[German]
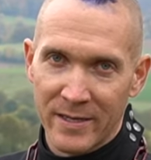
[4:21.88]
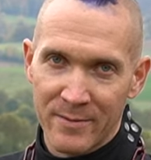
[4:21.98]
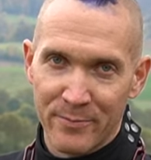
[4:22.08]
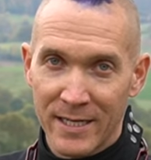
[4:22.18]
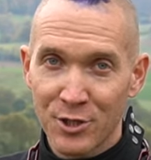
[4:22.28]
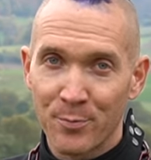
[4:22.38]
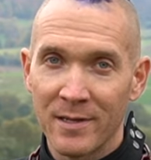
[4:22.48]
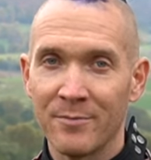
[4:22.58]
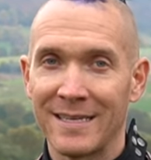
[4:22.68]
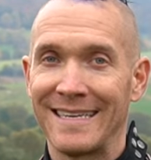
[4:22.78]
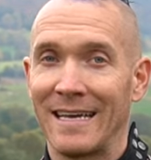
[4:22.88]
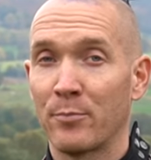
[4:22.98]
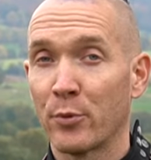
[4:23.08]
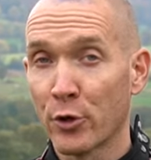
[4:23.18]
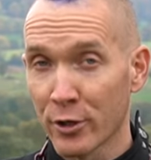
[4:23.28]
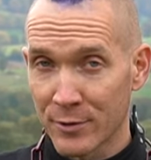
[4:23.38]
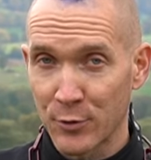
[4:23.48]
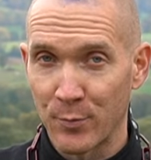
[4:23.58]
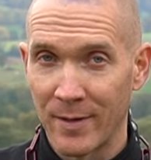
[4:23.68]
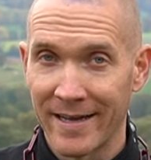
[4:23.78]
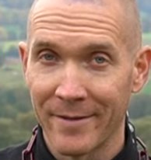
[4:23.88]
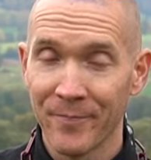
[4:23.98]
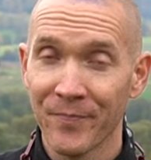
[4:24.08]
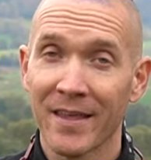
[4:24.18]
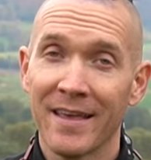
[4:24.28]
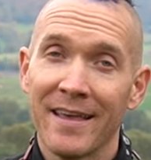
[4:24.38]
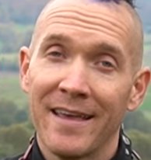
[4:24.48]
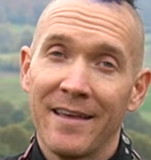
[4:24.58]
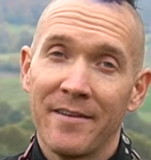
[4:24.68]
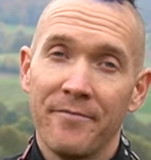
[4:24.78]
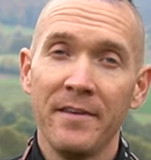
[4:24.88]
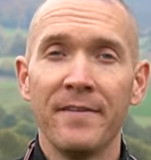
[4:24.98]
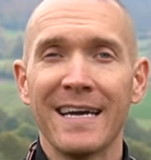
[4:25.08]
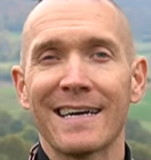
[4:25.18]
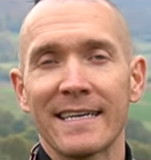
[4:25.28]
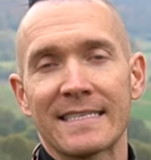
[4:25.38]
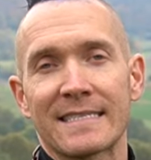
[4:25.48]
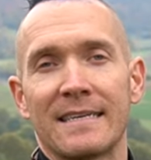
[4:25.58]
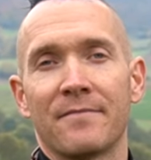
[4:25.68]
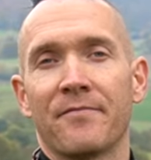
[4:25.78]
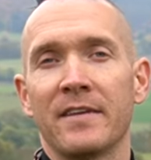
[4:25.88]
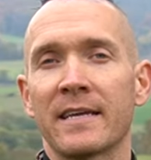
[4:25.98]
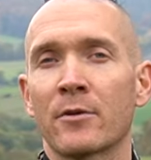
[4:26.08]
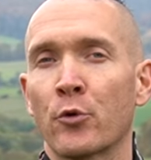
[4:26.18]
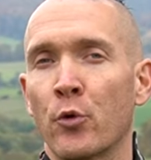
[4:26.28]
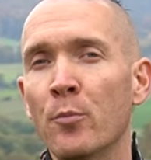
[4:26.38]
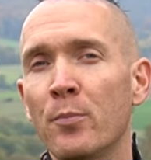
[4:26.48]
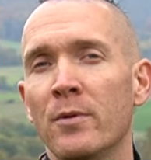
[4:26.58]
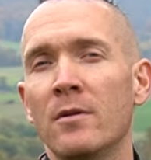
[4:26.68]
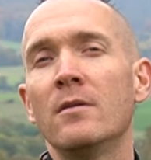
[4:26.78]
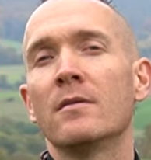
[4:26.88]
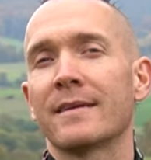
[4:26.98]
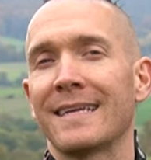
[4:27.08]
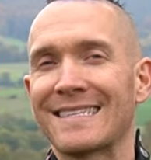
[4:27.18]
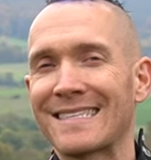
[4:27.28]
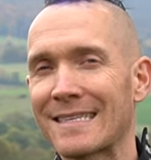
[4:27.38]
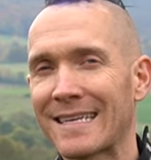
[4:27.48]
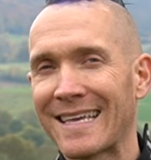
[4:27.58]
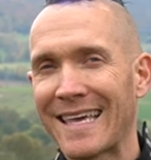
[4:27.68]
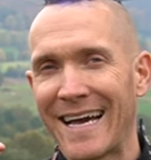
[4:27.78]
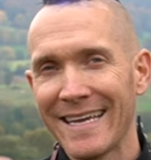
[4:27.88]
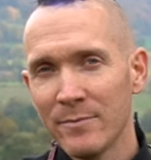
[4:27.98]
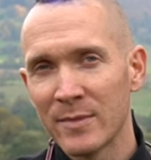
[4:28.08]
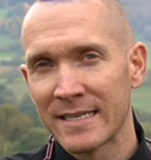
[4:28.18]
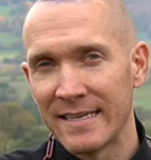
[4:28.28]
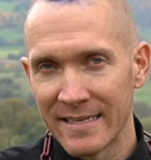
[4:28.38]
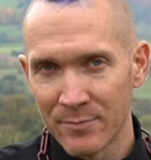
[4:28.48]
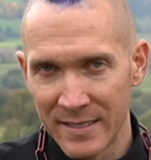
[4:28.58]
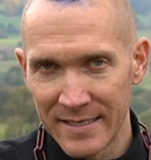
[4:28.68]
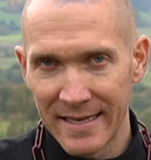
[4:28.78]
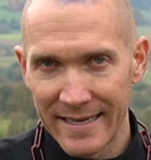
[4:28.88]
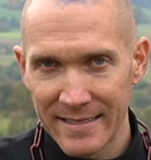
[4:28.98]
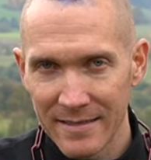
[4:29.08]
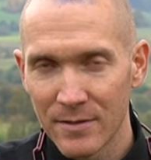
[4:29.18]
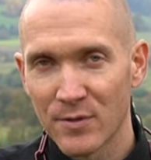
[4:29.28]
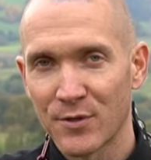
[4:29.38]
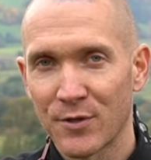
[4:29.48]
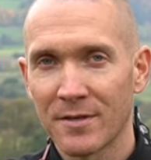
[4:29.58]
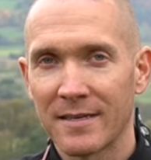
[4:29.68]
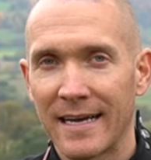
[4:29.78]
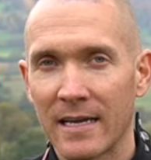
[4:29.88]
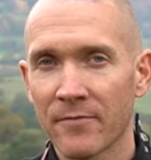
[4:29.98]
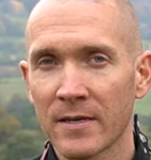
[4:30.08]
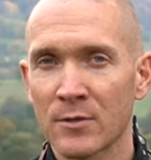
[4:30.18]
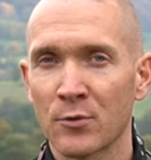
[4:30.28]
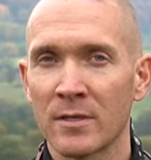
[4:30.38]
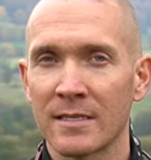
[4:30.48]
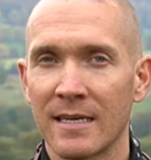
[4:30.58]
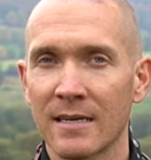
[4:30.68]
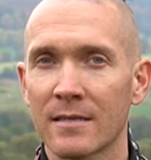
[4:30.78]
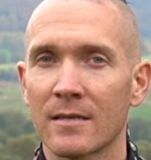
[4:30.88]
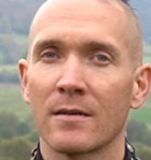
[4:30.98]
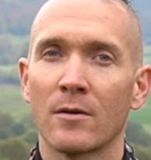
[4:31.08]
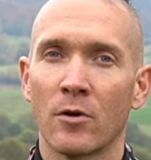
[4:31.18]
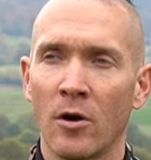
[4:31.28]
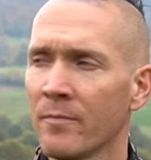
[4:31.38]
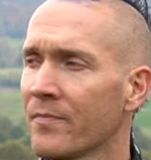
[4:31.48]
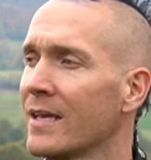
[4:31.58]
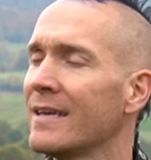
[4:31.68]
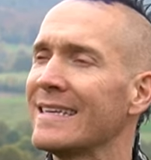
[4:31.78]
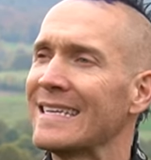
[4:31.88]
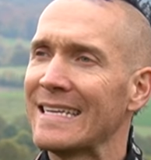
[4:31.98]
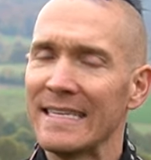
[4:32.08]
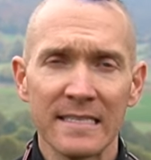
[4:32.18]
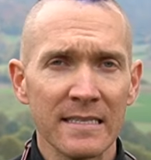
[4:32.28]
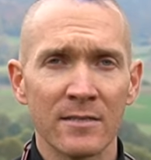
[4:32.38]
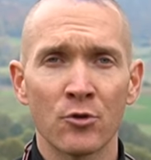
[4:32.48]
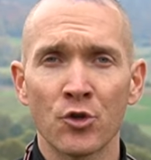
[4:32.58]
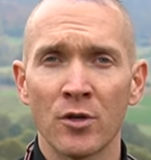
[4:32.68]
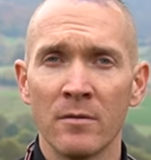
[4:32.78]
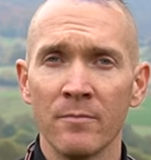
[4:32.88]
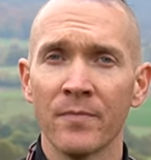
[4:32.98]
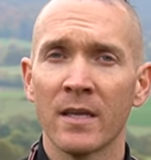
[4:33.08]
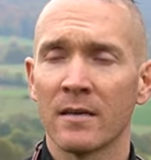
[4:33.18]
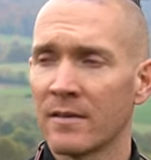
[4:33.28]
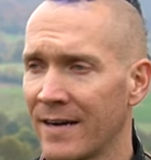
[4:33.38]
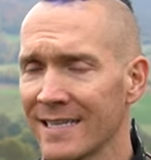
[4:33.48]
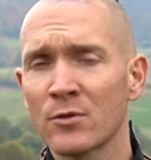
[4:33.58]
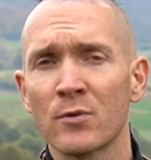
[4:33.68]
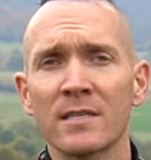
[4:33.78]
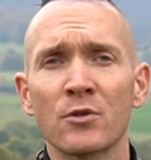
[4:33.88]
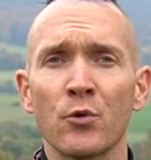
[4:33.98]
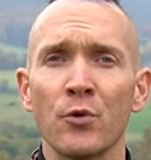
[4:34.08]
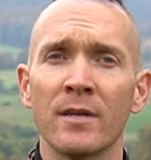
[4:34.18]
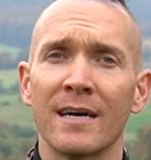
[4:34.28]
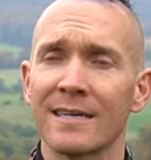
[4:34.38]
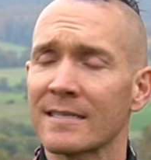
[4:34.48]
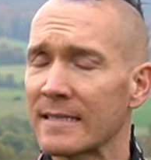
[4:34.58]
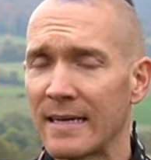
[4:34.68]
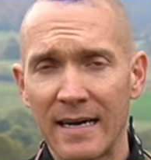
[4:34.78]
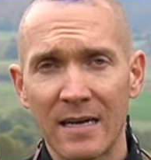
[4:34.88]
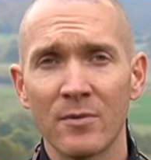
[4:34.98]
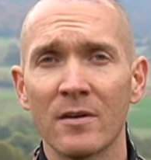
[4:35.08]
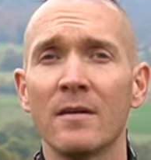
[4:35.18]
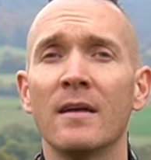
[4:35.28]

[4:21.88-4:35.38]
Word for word: dem Beispiel mit der Brücke zu bleiben. Wie wäre es denn, wenn ein Kumpel jetzt kein Mitleid mit dir hätte, sondern einfach zu dir sagt, komm, ist nicht so schlimm, ich weiß, du hast Höhenangst, aber